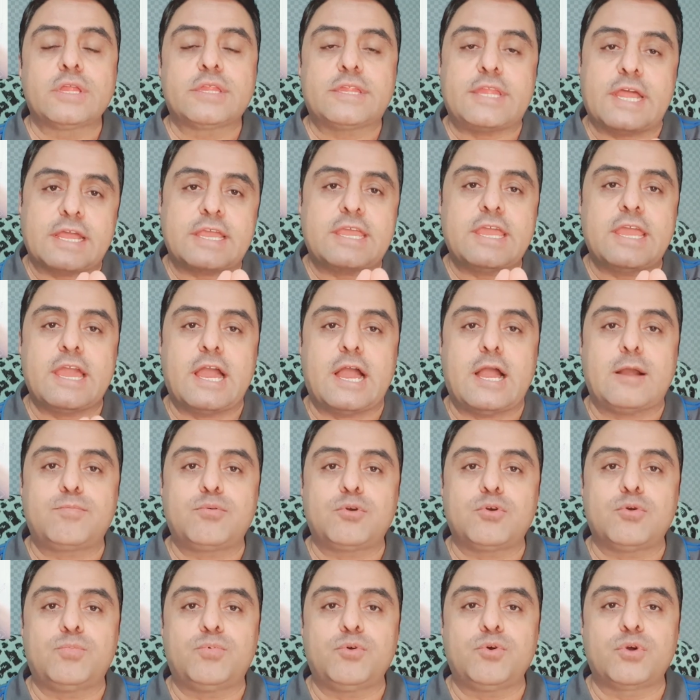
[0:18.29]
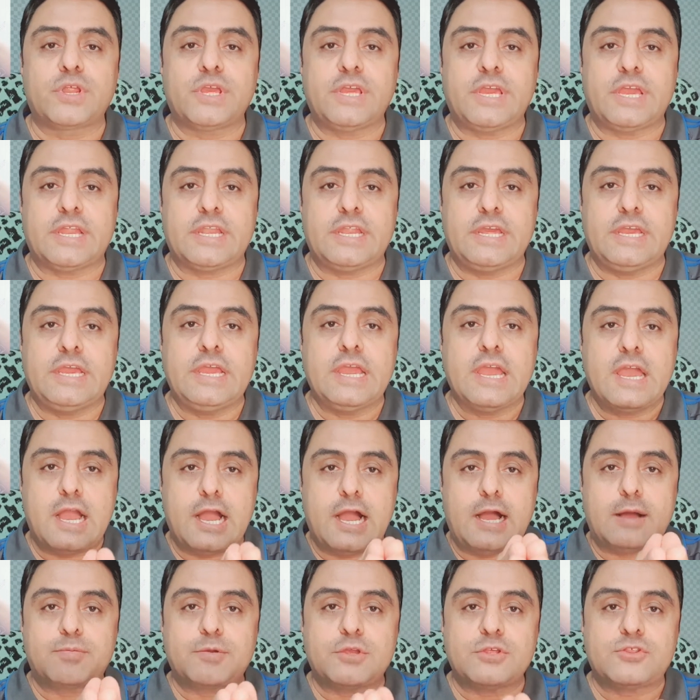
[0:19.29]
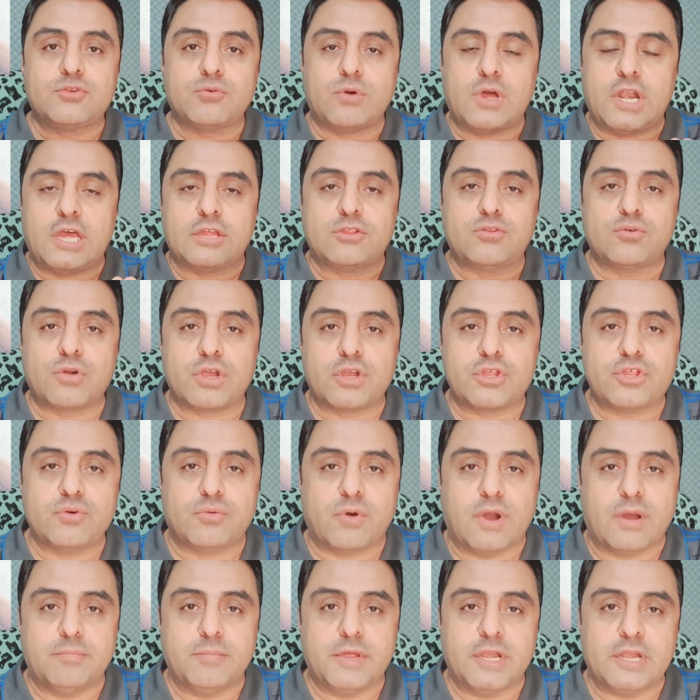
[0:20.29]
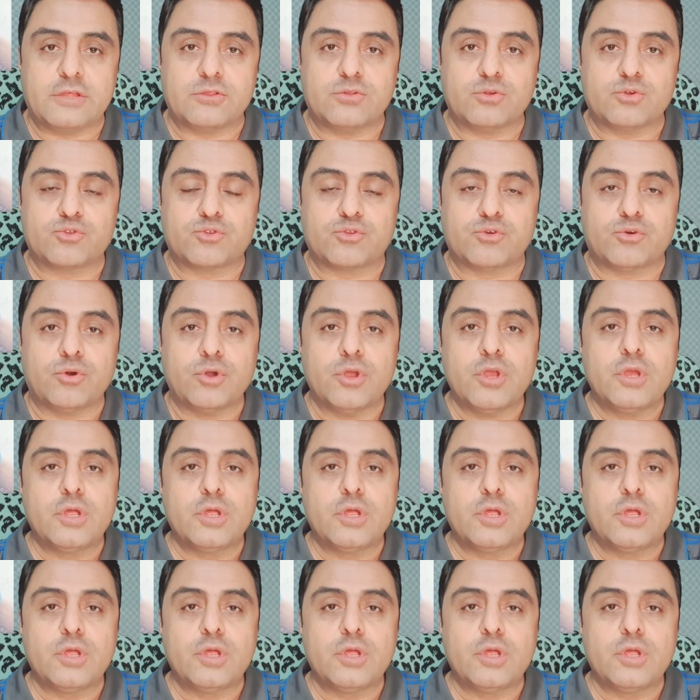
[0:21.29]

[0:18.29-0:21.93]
ताकि आपको पूरी यानी आपके सवालों का जवाब मिले दोस्तों